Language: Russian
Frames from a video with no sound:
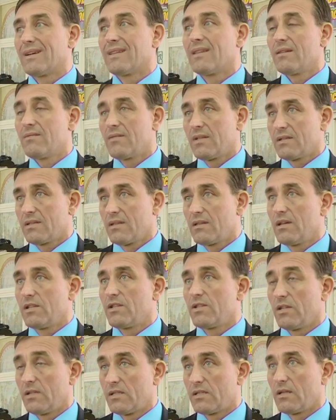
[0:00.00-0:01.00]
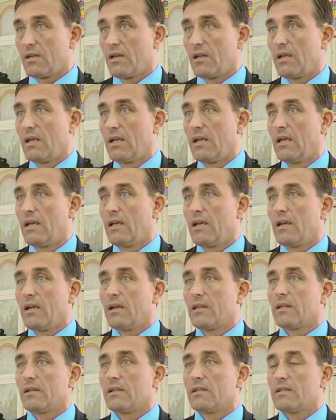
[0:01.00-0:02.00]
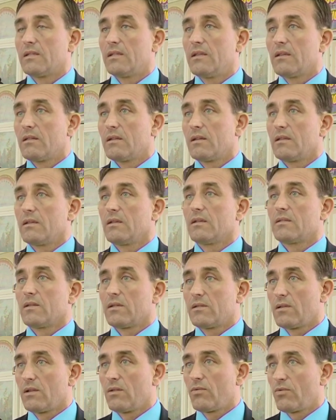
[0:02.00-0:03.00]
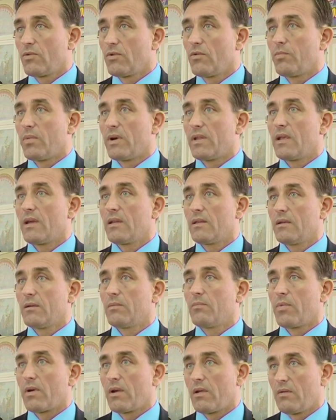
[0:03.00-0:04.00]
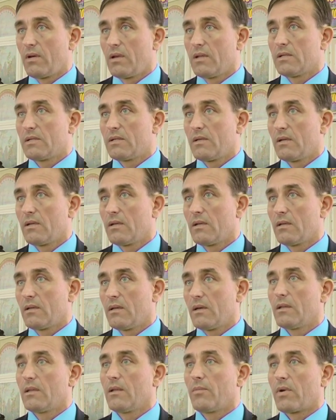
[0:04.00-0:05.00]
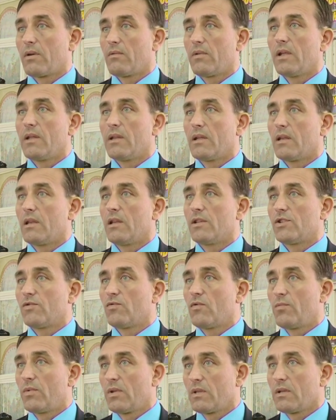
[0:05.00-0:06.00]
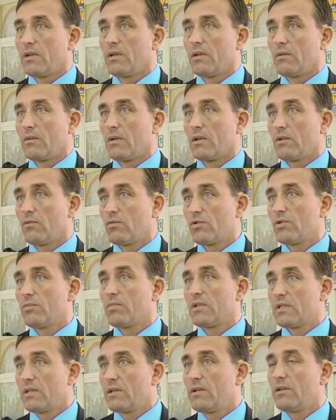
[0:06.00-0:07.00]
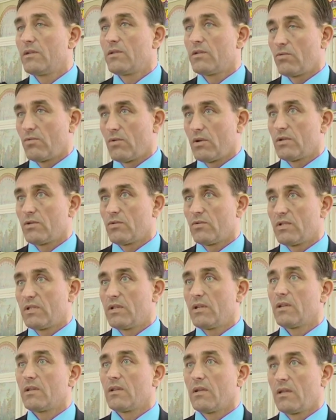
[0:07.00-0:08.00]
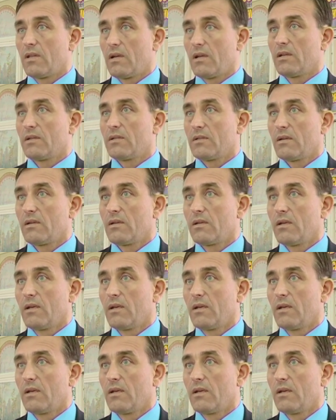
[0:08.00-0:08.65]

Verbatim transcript: Главная задача и цель – это сделать социологию, понять правильность да, направления. Для чего мы это делаем? Для того, чтобы отследить ситуацию, сделать анализ.